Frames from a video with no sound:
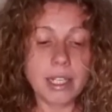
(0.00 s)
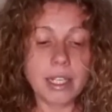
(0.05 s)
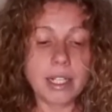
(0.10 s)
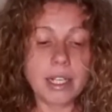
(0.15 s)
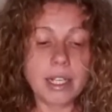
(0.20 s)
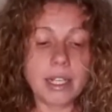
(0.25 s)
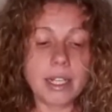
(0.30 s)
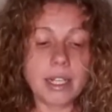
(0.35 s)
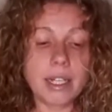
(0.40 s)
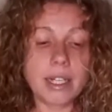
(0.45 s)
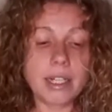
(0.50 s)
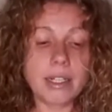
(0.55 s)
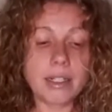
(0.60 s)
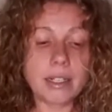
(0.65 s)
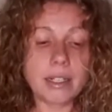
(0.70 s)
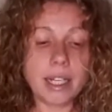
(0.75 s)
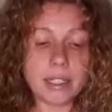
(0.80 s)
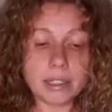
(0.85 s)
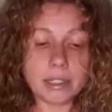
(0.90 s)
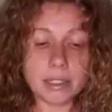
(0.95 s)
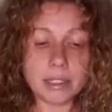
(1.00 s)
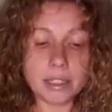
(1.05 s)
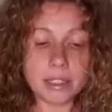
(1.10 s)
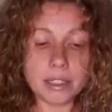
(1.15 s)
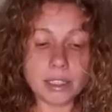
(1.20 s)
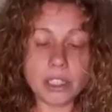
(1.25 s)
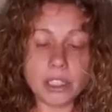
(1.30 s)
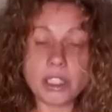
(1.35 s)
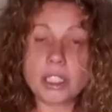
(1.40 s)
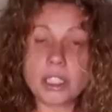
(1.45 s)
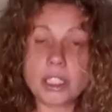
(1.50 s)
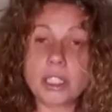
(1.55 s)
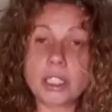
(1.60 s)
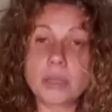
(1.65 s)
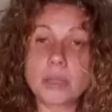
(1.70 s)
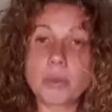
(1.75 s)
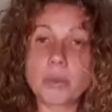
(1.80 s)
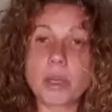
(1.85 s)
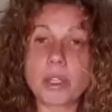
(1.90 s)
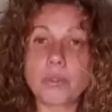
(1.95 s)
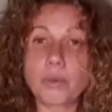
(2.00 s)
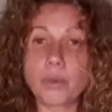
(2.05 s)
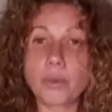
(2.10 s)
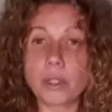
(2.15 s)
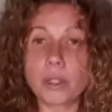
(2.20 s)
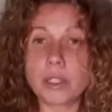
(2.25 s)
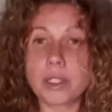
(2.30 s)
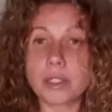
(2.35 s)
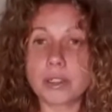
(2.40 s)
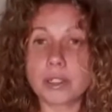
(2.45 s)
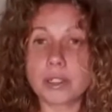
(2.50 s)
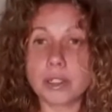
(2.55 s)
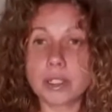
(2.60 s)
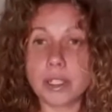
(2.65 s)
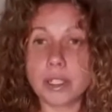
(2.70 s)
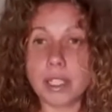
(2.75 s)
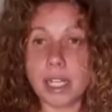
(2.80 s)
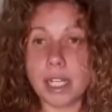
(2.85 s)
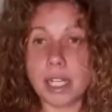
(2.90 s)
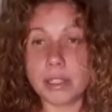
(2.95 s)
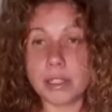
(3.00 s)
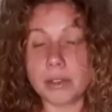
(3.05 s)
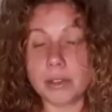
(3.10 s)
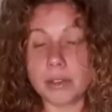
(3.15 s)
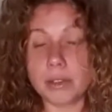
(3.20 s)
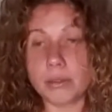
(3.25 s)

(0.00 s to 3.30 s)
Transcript: А, англоязычные марафоны, да,